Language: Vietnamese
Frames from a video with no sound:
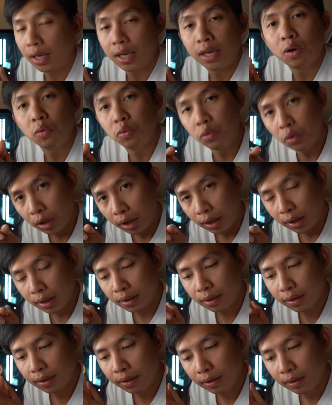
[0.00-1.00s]
cái câu chuyện
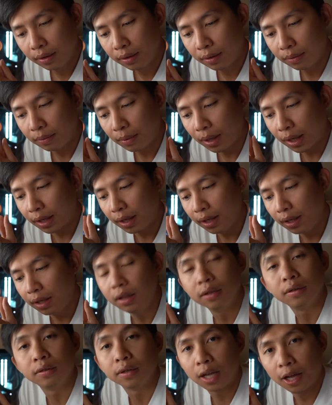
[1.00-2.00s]
mà cái ý
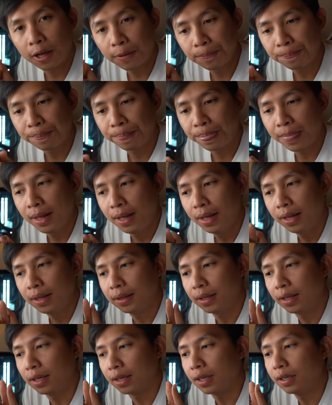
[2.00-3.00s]
tưởng đó
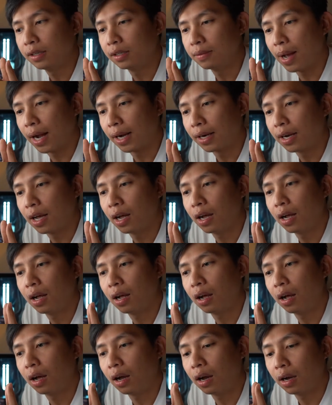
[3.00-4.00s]
thì cái người bạn đó
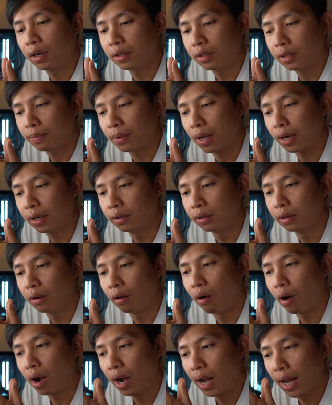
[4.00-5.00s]
họ chụp ảnh được
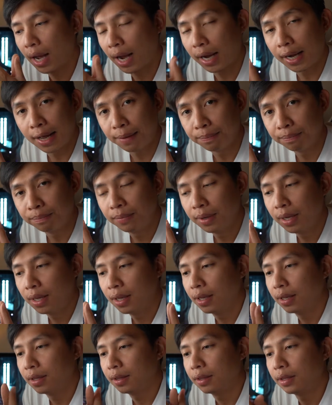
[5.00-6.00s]
khoảng 2 năm
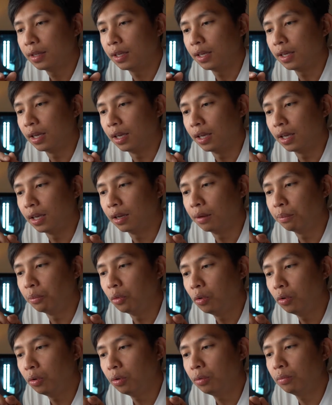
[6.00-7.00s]
thì
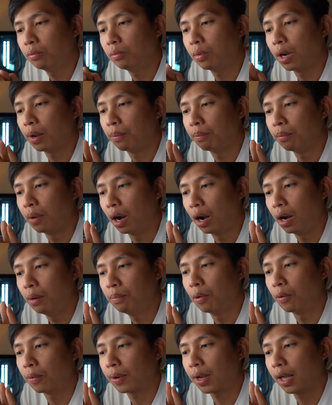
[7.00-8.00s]
muốn làm mở
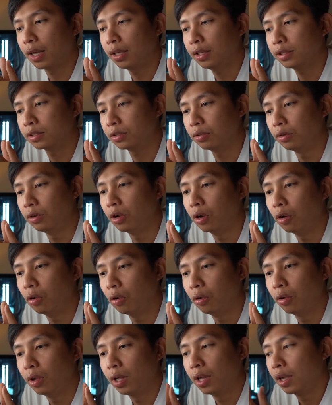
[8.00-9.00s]
một cái studio
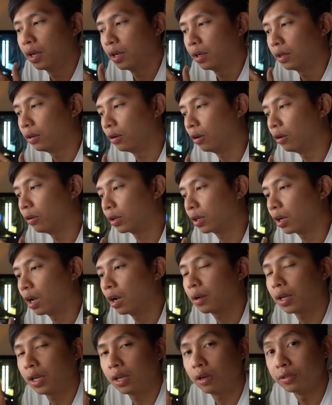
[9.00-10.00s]
rồi
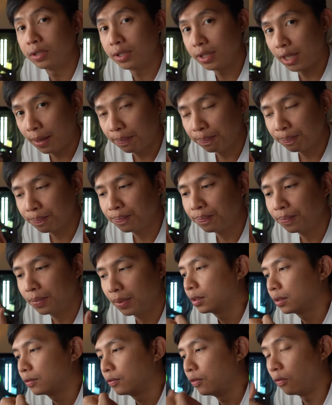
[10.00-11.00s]
có cái concept
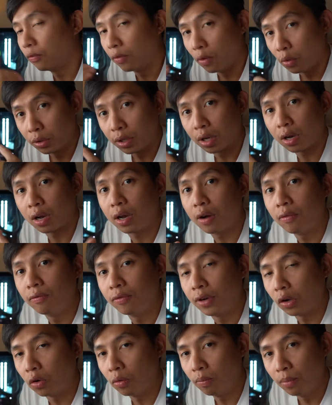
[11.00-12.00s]
phục vụ cho cái công
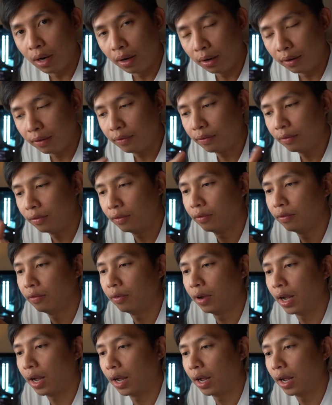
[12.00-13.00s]
việc của mình
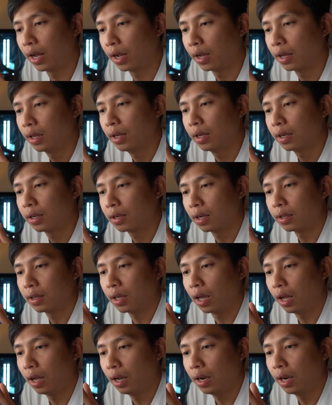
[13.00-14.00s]
và có
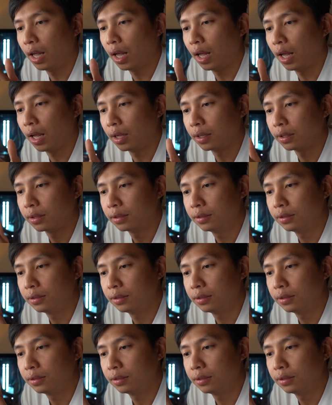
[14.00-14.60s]
thể là